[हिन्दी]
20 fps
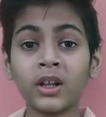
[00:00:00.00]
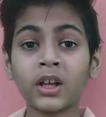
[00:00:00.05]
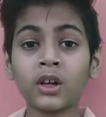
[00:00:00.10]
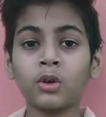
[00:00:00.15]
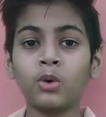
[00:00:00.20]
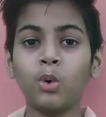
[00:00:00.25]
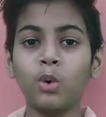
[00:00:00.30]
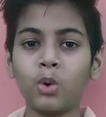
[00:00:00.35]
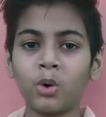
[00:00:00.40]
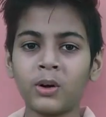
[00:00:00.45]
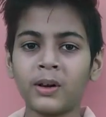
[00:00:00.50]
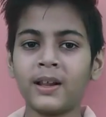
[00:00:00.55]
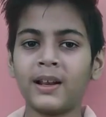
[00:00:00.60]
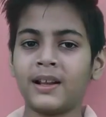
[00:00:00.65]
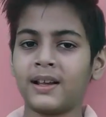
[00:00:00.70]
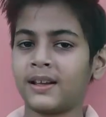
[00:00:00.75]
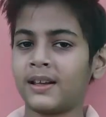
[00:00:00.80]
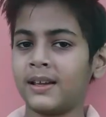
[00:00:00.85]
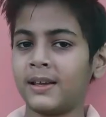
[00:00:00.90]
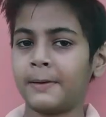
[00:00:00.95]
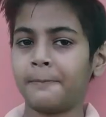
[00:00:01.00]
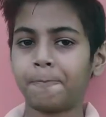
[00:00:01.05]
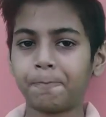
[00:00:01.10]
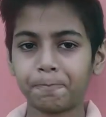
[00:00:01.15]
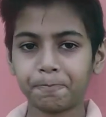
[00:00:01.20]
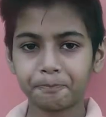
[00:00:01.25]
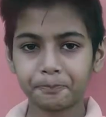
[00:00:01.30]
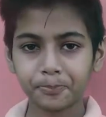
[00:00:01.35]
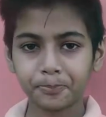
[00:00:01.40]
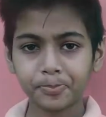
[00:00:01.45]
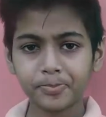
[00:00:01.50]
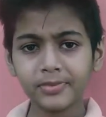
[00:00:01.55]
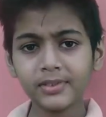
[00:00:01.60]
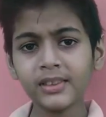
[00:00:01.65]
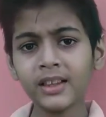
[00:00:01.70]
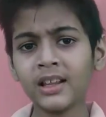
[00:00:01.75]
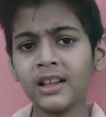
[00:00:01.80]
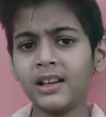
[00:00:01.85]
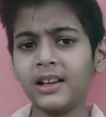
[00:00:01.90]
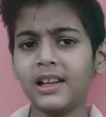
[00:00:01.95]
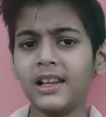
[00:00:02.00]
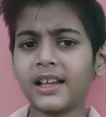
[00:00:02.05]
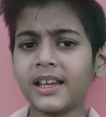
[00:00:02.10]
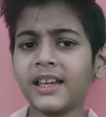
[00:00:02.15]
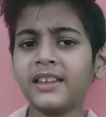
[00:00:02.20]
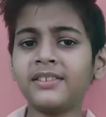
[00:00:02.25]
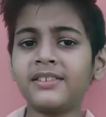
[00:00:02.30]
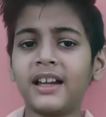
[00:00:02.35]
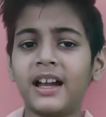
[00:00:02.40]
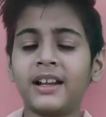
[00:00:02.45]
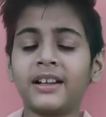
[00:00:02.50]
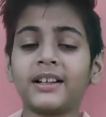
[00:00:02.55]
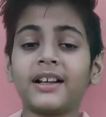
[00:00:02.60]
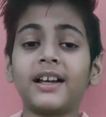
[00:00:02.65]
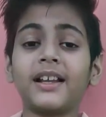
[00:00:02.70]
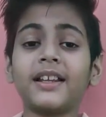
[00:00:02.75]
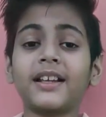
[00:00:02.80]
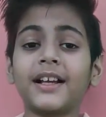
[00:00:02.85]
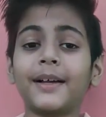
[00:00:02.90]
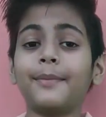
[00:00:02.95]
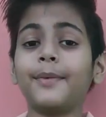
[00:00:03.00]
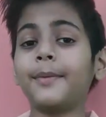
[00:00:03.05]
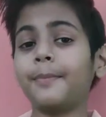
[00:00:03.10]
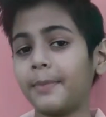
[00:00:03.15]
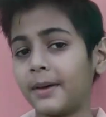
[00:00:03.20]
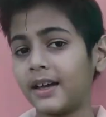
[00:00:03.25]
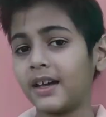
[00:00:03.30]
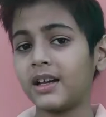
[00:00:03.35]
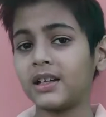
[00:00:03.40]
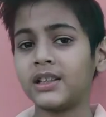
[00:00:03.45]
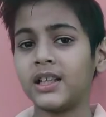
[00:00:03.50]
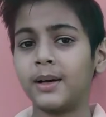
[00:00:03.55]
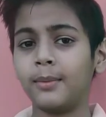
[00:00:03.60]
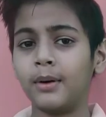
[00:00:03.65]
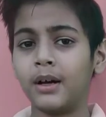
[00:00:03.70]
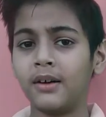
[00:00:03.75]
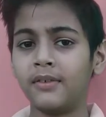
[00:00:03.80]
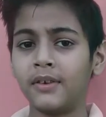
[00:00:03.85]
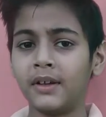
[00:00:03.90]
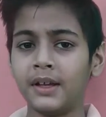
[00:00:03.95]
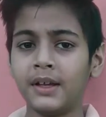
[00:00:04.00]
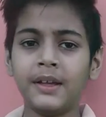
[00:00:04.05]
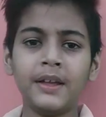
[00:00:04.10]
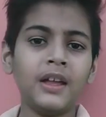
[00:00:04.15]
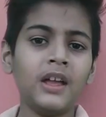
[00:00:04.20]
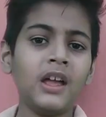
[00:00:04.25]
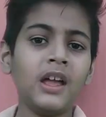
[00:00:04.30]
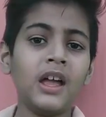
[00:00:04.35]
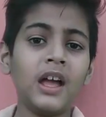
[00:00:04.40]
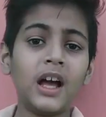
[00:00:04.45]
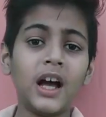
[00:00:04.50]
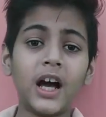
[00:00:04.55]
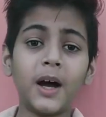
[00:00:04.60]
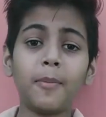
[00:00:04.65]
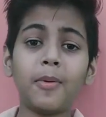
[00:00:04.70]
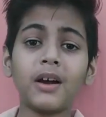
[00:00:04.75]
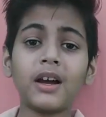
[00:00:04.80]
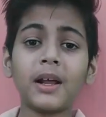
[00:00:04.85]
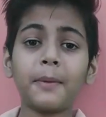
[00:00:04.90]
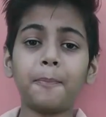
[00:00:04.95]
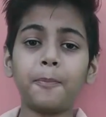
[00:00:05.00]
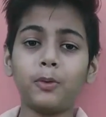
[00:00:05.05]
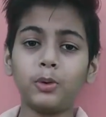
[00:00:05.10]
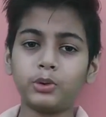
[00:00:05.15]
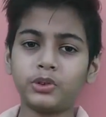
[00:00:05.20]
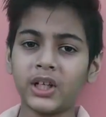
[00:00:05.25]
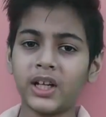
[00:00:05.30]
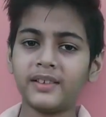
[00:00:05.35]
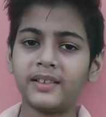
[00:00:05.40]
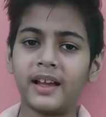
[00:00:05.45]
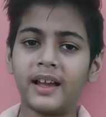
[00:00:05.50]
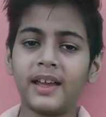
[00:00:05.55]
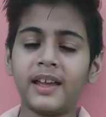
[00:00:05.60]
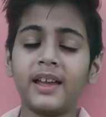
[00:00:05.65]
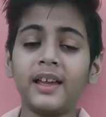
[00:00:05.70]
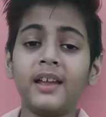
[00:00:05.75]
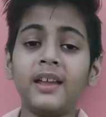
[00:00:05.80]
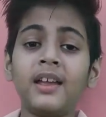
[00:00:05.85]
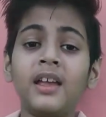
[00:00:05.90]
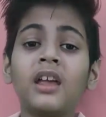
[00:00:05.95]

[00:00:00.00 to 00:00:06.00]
उन्हें घूरने लगे हैं लेकिन जानकारी का भी बेहद अभाव है अब अगर पूछा जाए